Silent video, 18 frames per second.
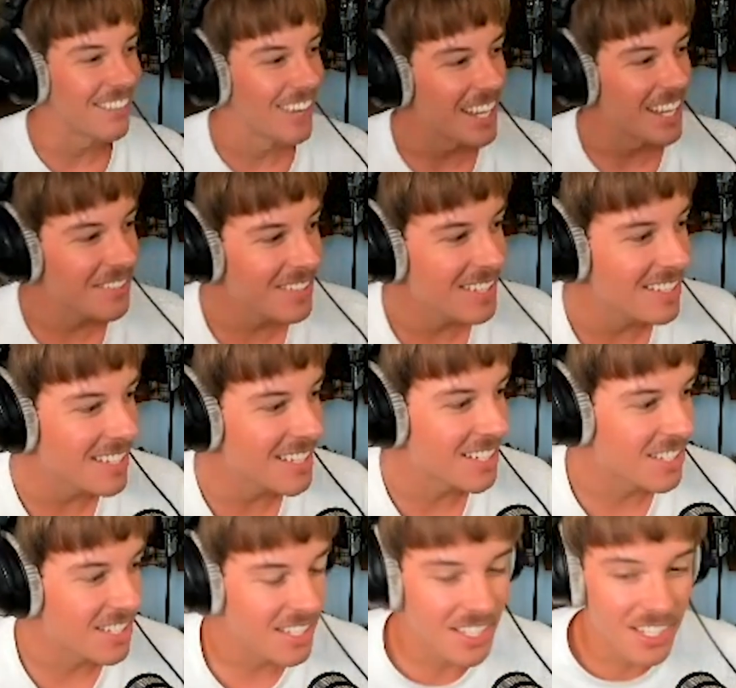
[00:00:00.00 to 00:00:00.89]
weiß, was das
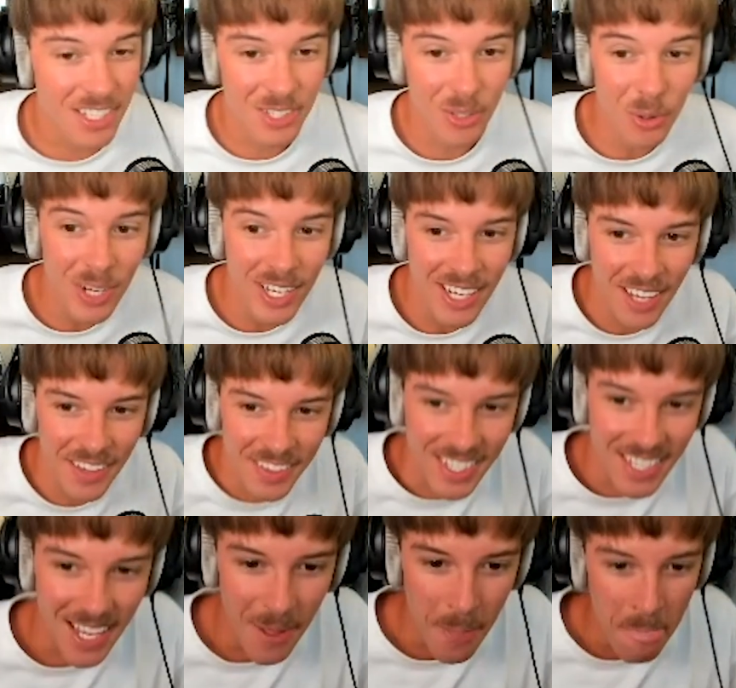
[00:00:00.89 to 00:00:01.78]
ist. Das ist die
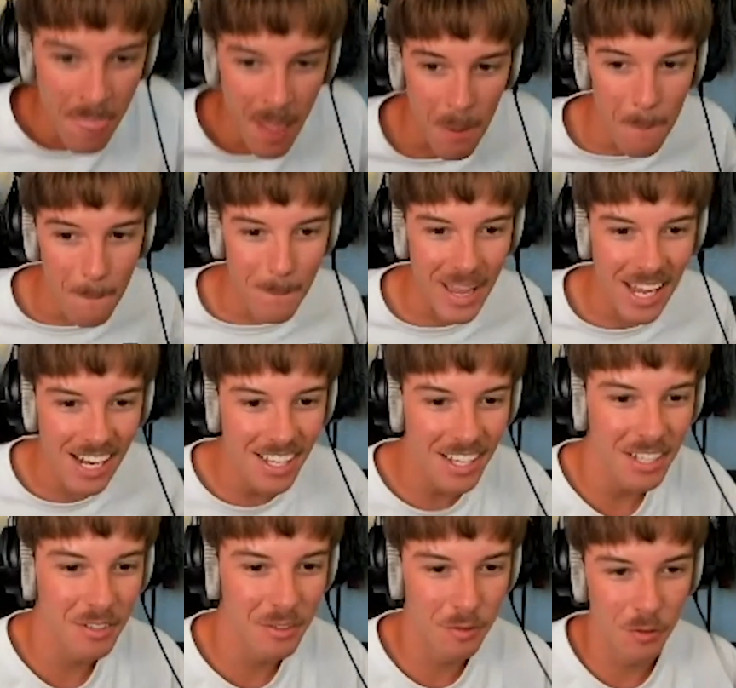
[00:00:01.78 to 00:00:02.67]
sogenannte
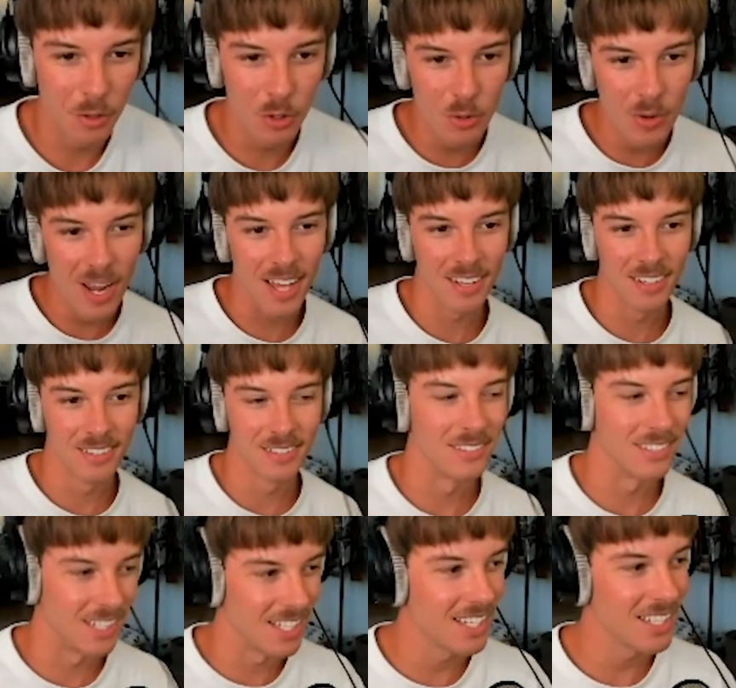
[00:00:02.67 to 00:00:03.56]
Belchenflue
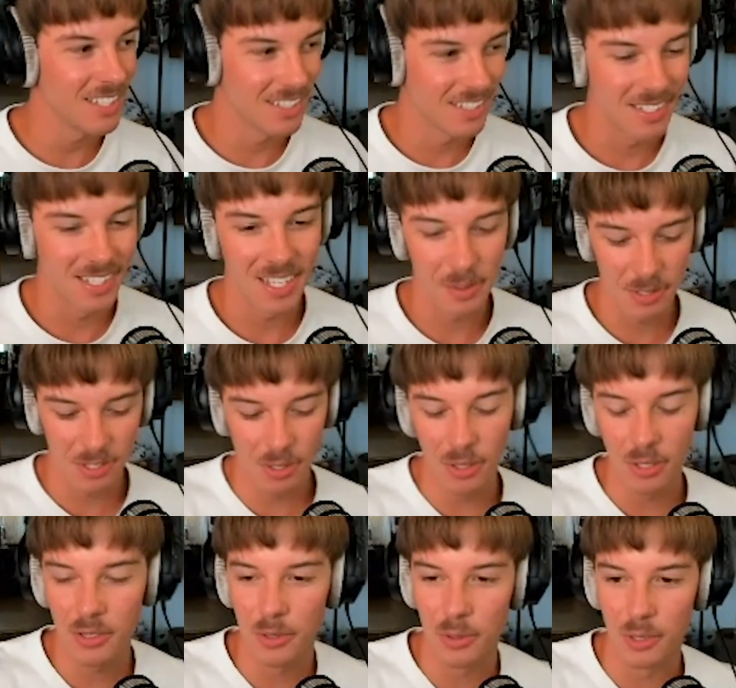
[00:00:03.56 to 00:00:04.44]
ja? im
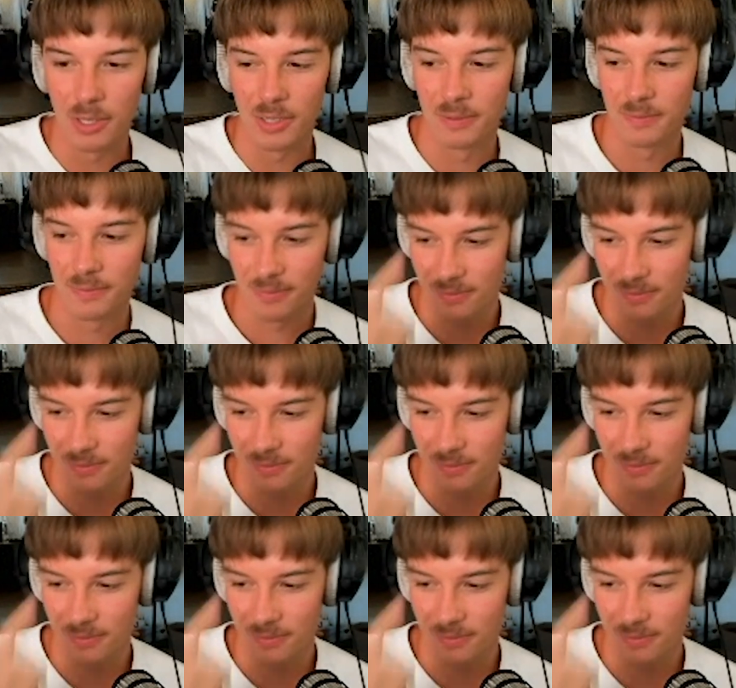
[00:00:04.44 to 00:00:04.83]
Solothurn.